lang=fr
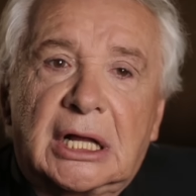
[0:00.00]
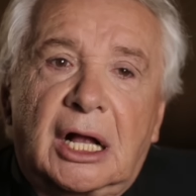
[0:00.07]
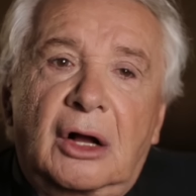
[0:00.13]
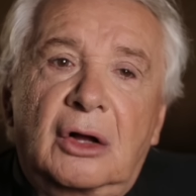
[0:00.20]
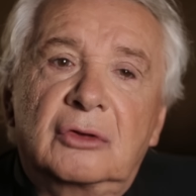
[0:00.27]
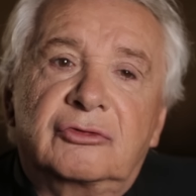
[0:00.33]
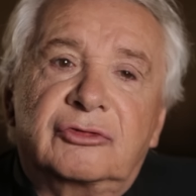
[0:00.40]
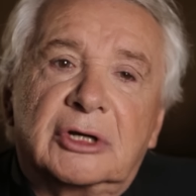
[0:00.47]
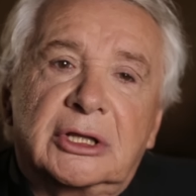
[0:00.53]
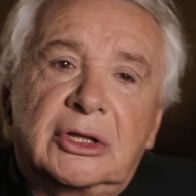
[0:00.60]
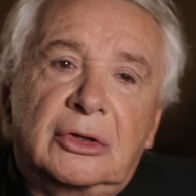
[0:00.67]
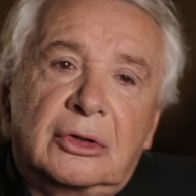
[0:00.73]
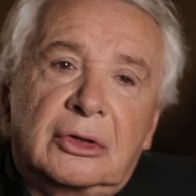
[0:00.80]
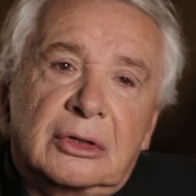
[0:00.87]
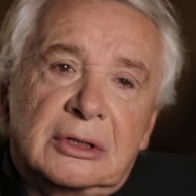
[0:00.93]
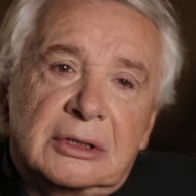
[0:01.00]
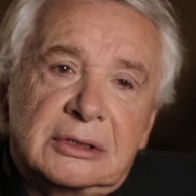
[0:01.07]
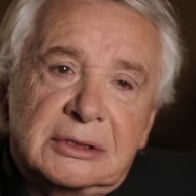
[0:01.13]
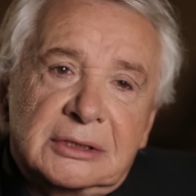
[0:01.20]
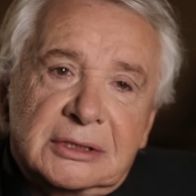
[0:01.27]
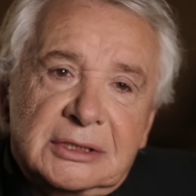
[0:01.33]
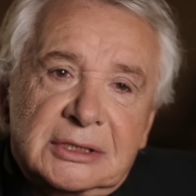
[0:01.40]
la grande frayeur.
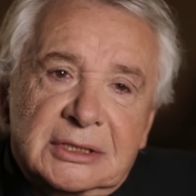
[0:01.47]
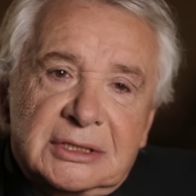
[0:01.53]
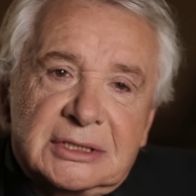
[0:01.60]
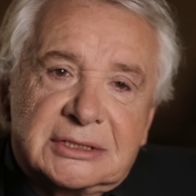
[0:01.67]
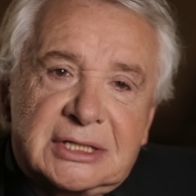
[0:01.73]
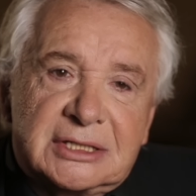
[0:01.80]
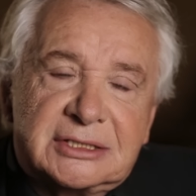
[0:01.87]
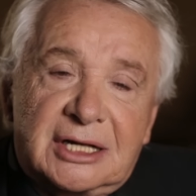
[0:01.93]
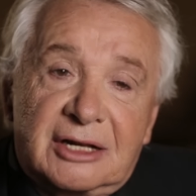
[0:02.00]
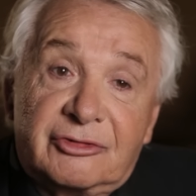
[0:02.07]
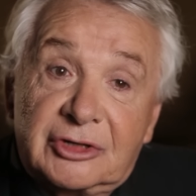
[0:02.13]
Ça c'est la